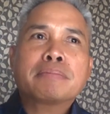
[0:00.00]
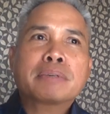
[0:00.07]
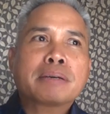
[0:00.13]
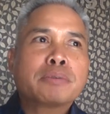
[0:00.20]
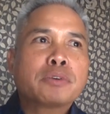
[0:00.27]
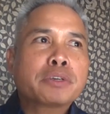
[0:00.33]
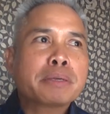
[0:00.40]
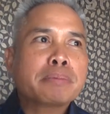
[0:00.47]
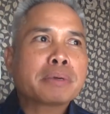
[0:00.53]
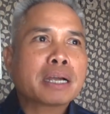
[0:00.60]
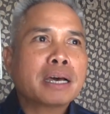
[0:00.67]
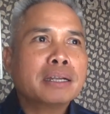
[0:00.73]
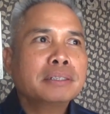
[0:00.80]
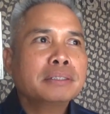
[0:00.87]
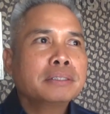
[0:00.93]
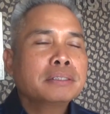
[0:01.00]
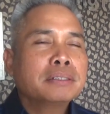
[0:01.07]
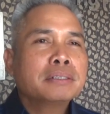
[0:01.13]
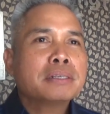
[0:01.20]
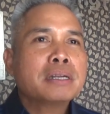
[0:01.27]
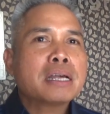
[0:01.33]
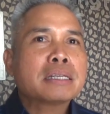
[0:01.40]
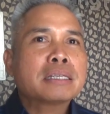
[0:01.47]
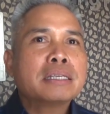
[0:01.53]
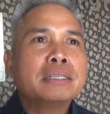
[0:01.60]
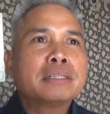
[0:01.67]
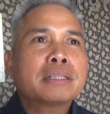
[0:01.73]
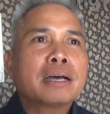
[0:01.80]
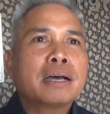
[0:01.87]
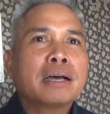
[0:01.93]
Prabowo Gibran dan
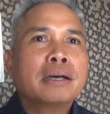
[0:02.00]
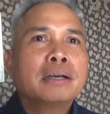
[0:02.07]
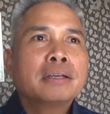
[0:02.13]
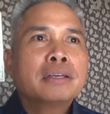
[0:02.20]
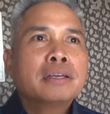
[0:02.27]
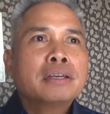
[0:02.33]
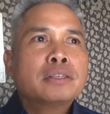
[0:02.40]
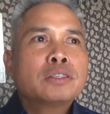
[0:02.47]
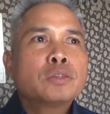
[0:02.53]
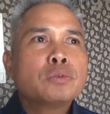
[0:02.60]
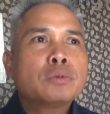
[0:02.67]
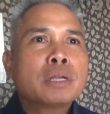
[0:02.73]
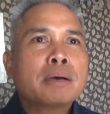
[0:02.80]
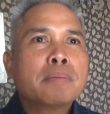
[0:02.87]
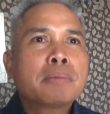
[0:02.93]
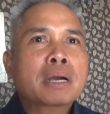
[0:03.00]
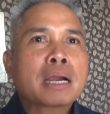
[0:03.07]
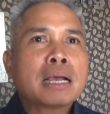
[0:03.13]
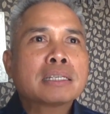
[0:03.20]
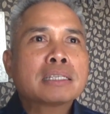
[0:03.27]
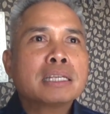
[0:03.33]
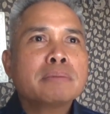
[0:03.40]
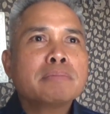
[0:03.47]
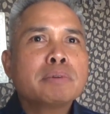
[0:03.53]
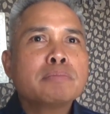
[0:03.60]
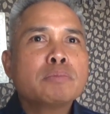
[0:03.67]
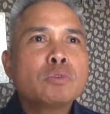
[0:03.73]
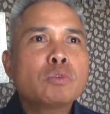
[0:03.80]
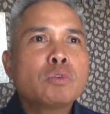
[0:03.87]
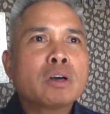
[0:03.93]
kita sudah berhasil
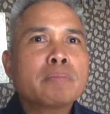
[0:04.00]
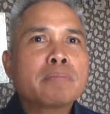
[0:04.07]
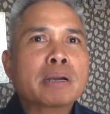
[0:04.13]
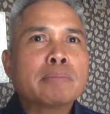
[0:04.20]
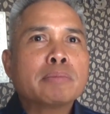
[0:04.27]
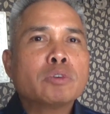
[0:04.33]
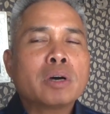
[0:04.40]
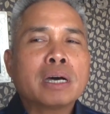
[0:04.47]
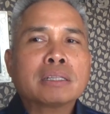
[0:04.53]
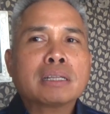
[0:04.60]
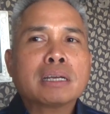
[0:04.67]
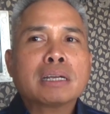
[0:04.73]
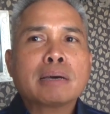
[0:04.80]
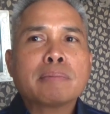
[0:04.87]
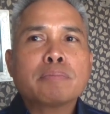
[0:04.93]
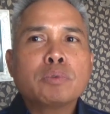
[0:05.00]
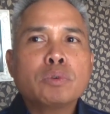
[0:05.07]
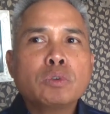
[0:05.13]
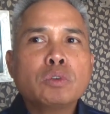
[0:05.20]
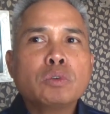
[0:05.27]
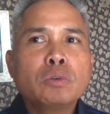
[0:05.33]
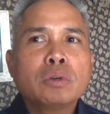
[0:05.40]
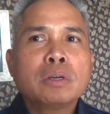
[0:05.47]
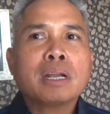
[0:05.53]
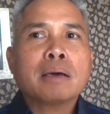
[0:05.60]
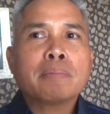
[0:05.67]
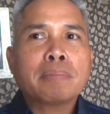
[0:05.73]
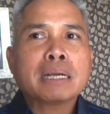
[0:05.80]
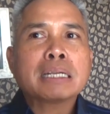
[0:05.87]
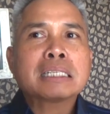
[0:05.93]
membukukan Prabowo Hatta
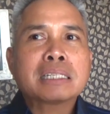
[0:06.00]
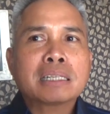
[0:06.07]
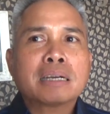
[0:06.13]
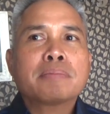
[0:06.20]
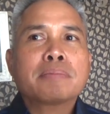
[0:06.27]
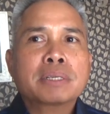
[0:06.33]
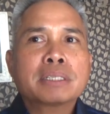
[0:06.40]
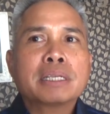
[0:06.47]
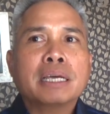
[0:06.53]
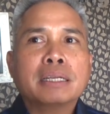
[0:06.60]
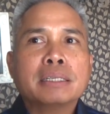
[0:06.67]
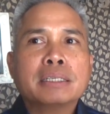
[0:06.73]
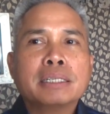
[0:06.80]
68,5 persen.